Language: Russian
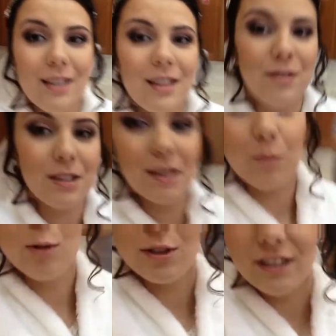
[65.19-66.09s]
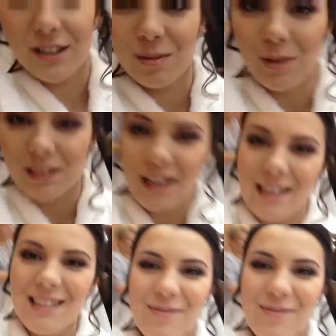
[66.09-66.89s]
Соответственно, мы уже расписались.